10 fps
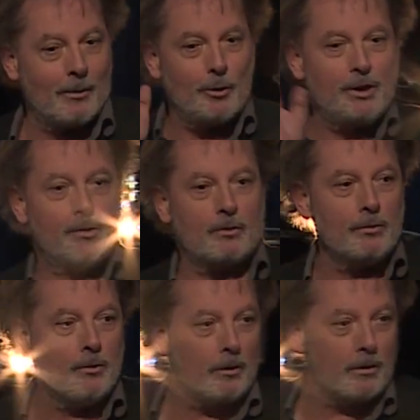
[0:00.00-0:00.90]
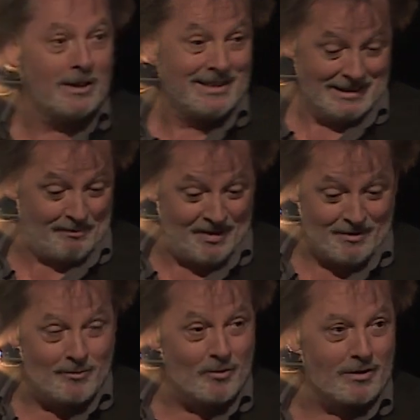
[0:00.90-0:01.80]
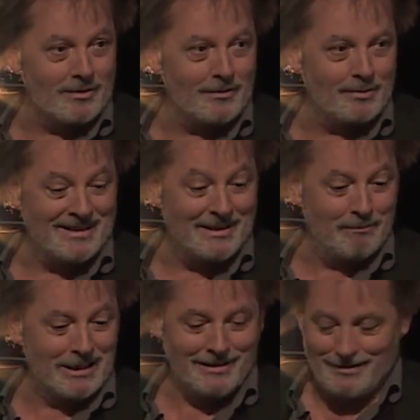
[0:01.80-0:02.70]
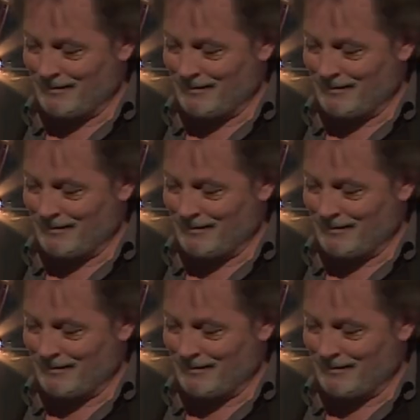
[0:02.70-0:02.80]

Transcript: le discours, euh, et puis euh, bon, elle est bonne.